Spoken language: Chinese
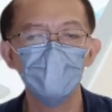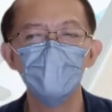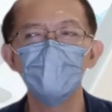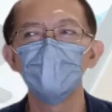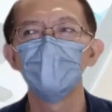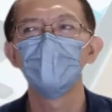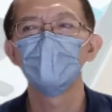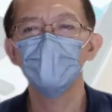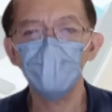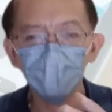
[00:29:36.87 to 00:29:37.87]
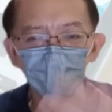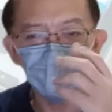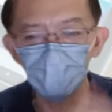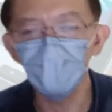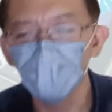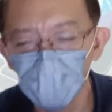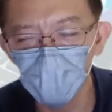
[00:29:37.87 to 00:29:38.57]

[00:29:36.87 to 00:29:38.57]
不是？他不给你避，